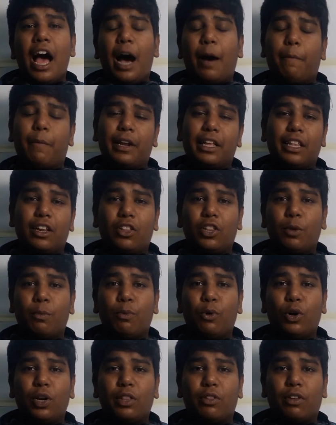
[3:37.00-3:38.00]
அப்புறம் இதில் வந்து
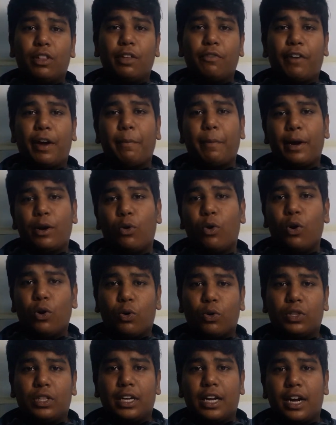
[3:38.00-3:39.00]
ப்ளூடூத் வந்து ஃபைவ் பாயிண்ட் ஓ
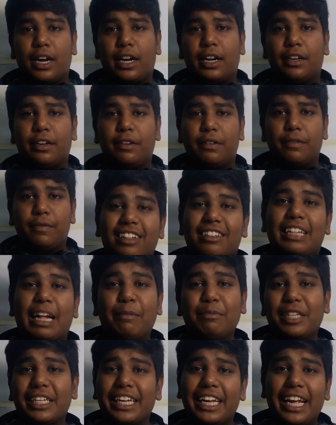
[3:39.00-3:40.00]
கொடுத்துருக்காங்க
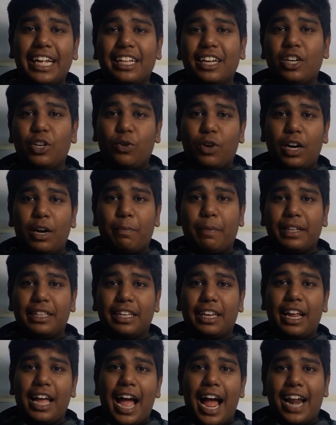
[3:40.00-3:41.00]
சாம்சங் ஏ தேர்ட்டி ஒன்ல
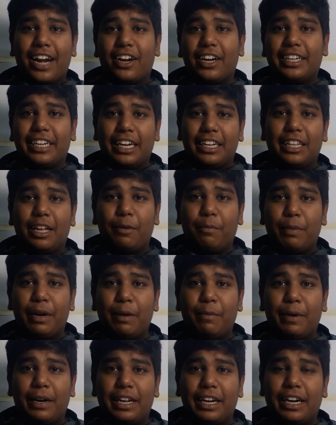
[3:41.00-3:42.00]
பார்த்தீங்கன்னா ஆண்ட்ராய்ட் டென் தான்
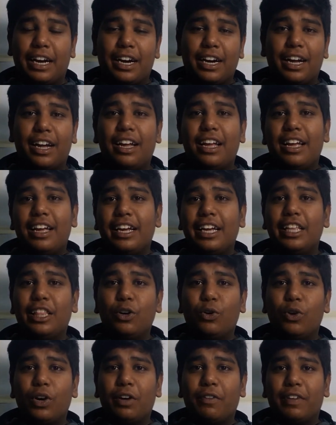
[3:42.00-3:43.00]
பில்ட் பண்ணியிருக்காங்க இது
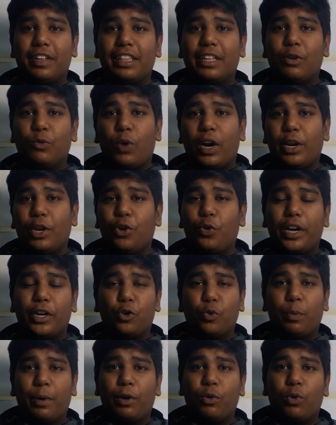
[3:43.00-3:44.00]
கூட வந்து ஒன் யூஐ
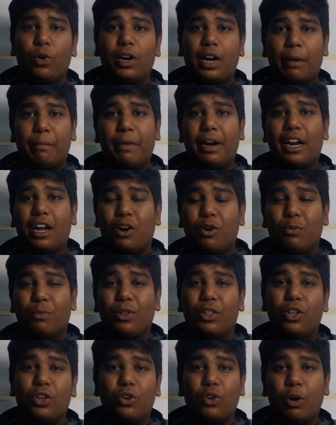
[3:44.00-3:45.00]
டூ பாயிண்ட் ஓ கம்பைன்
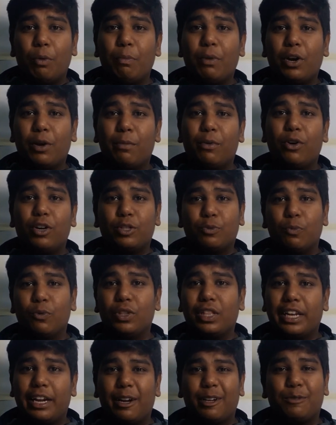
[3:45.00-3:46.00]
ஆகும்போது ரொம்ப ரொம்ப ஒரு
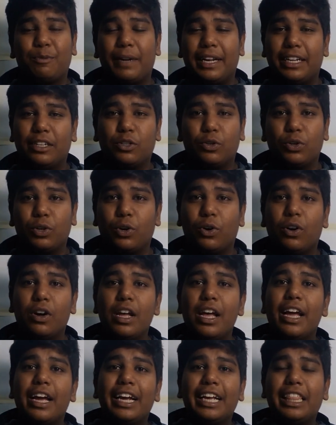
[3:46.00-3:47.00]
ஸ்மூத்தர் எக்ஸ்பீரியன்ஸ் கொடுக்கும்
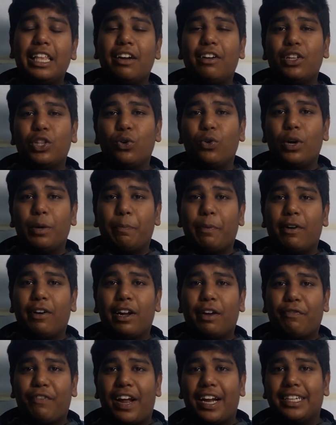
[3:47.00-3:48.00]
இதில் வந்து இப்போ
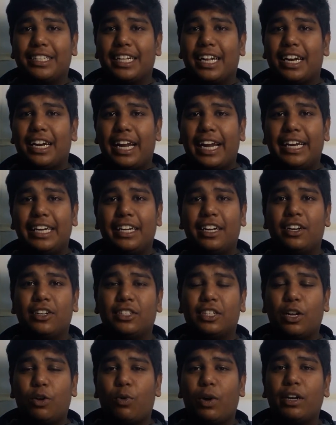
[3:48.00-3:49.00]
வர ஃபேன்சியான நைன்டி
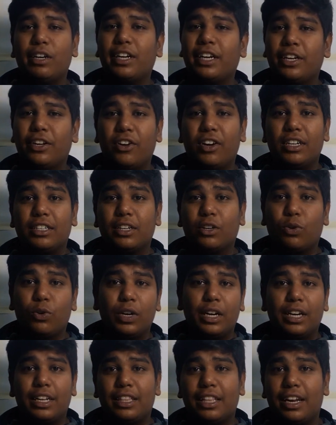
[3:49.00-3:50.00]
ஹர்ட்ஸ் ஒன் டுவெண்ட்டி ஹர்ட்ஸை
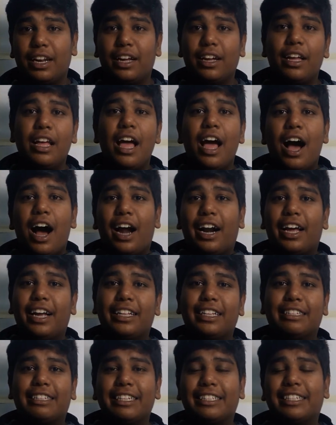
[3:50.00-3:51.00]
கொடுக்கறது இல்லை ஆனால்
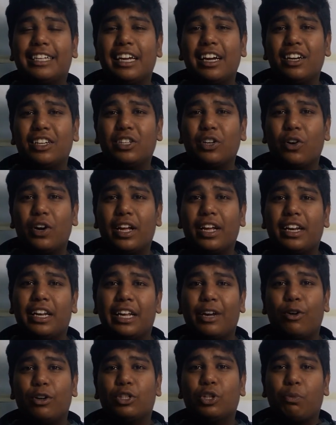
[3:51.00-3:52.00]
இந்த சிக்ஸ்டி ஹர்ட்ஸோட
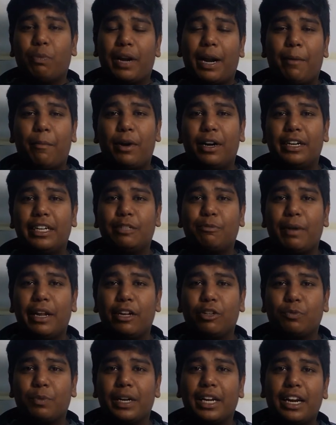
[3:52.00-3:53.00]
நீங்கள் ஒரு சூப்பர் ஆம்லெட் டிஸ்பிளே
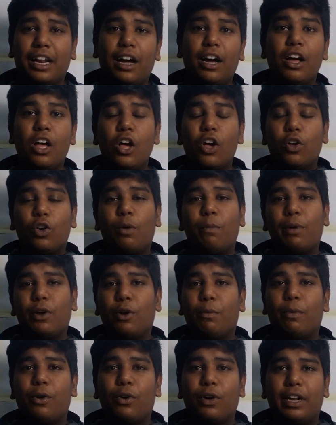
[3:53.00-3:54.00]
யூஸ் பண்ணிங்கன்னா ரொம்ப
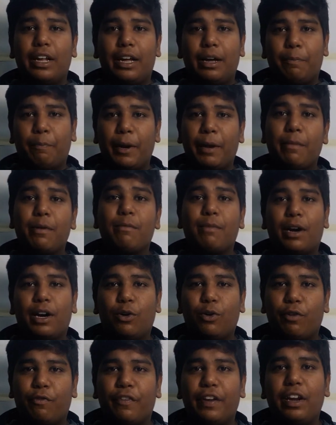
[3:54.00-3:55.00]
ரொம்ப ஒரு
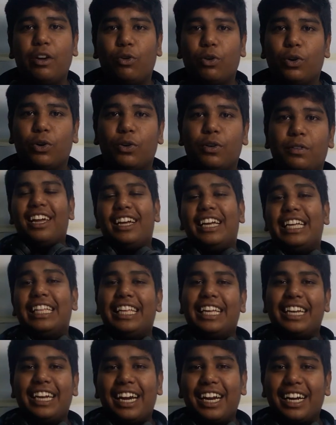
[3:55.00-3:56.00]
ப்ரீமியமான ஒரு ஃபீல் கொடுக்கும் இது
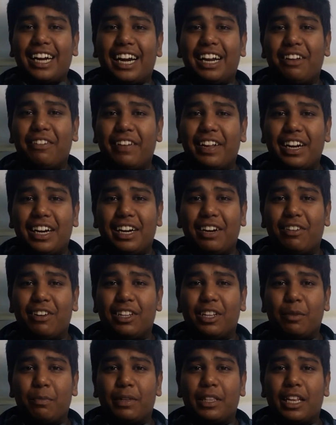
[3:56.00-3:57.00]
என்னென்ன கலர் வேரியண்ட்டில்
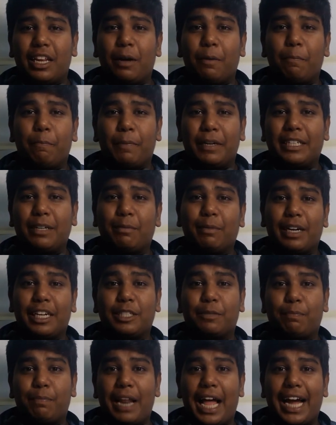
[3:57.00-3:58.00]
வருதுன்னு பார்த்தீங்கன்னா ப்ரிசம்
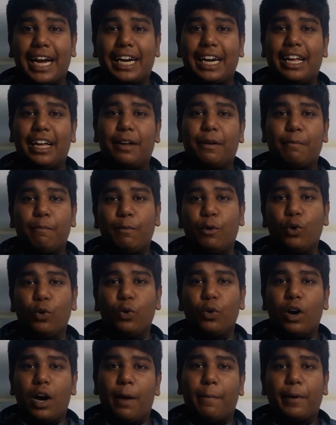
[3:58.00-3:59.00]
கிளஷ் பிளாக்ல ப்ளூ
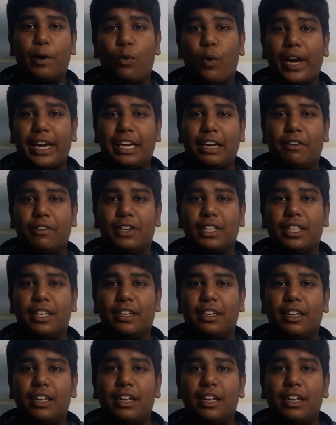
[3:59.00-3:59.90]
அப்புறம் ஒயிட்டில் வருது